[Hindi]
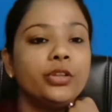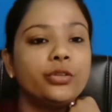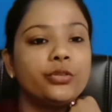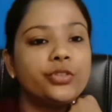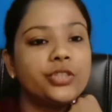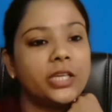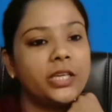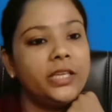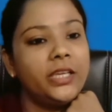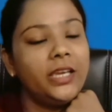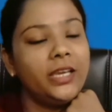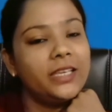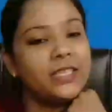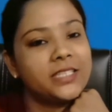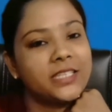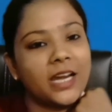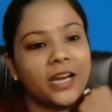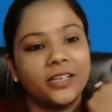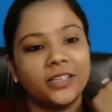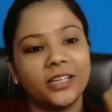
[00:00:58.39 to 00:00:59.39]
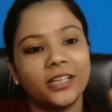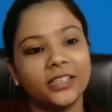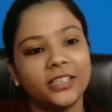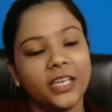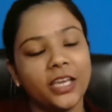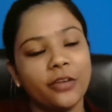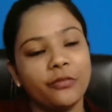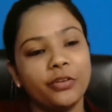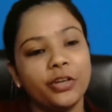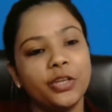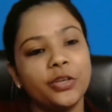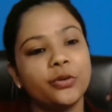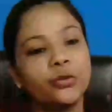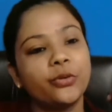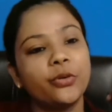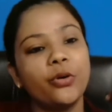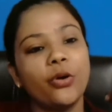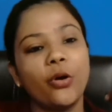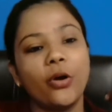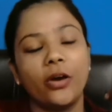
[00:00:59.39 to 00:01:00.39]
तो चलिए स्टार्ट करते हैं
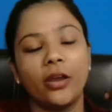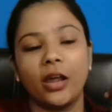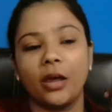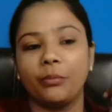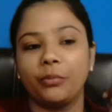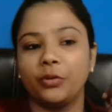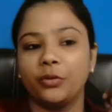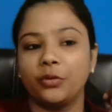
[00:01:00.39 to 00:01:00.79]
वीडियो को और